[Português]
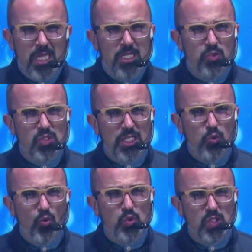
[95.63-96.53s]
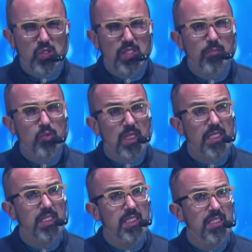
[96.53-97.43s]
E eu sei que todos nós que estamos
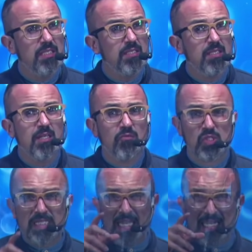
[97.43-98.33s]
aqui, você que está em